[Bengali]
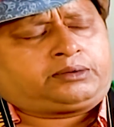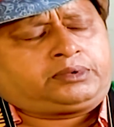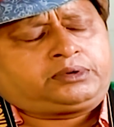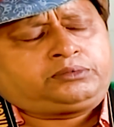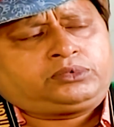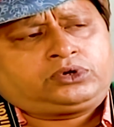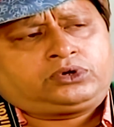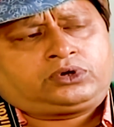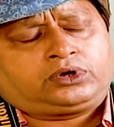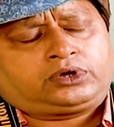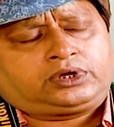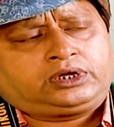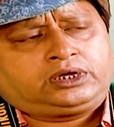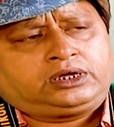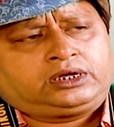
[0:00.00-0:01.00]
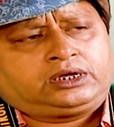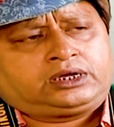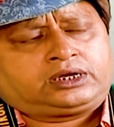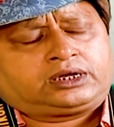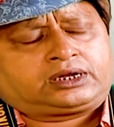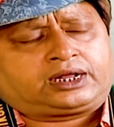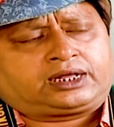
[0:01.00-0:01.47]
আমার মনে হয়
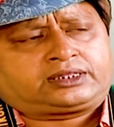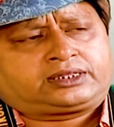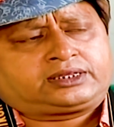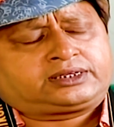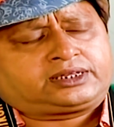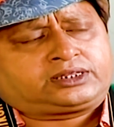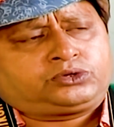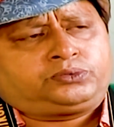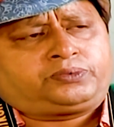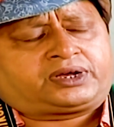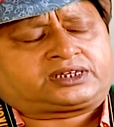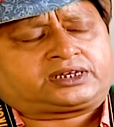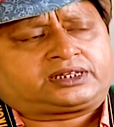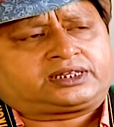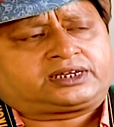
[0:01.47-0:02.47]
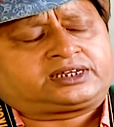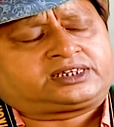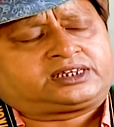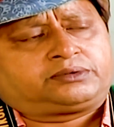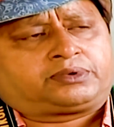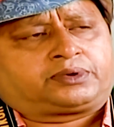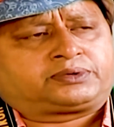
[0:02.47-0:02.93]
রাত্রে যাতেই বাসা থাকে
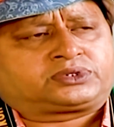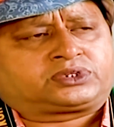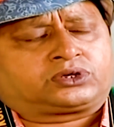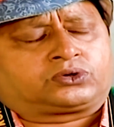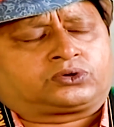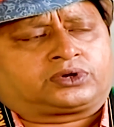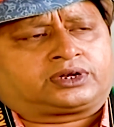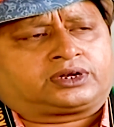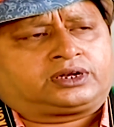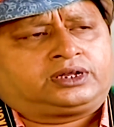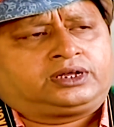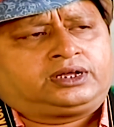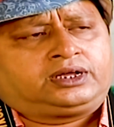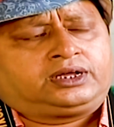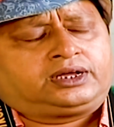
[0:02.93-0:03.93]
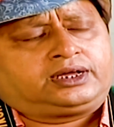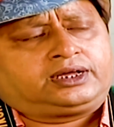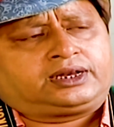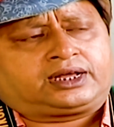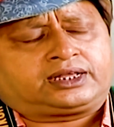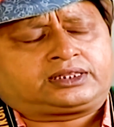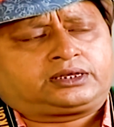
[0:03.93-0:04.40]
সে ব্যবস্থা করেন
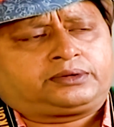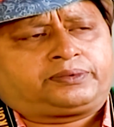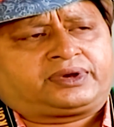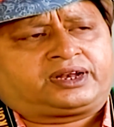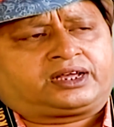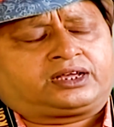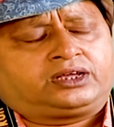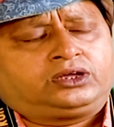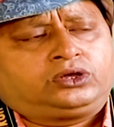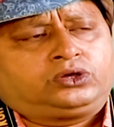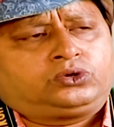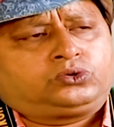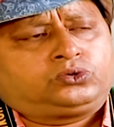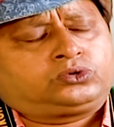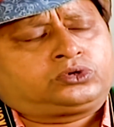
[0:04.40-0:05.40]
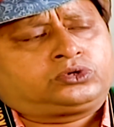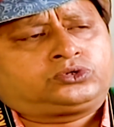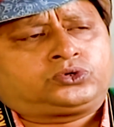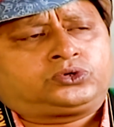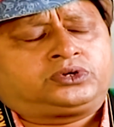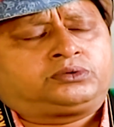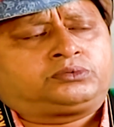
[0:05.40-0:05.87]
এই রাত্রিবেলায়
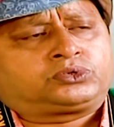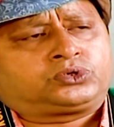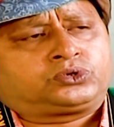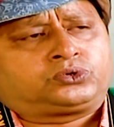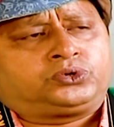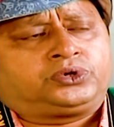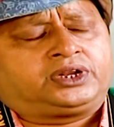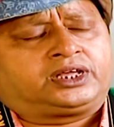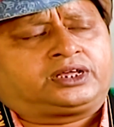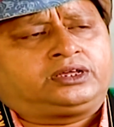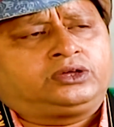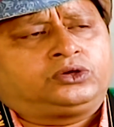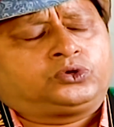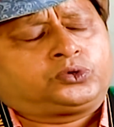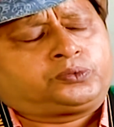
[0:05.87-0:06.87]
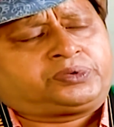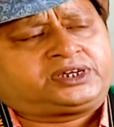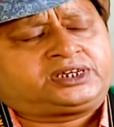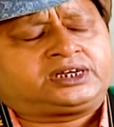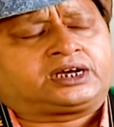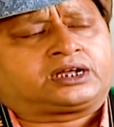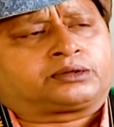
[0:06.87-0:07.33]
উড়নচণ্ডীর মতো ঘুরেই ও
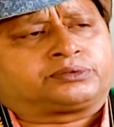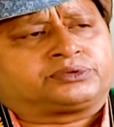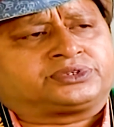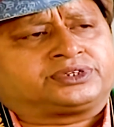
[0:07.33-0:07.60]
বেশি খারাপ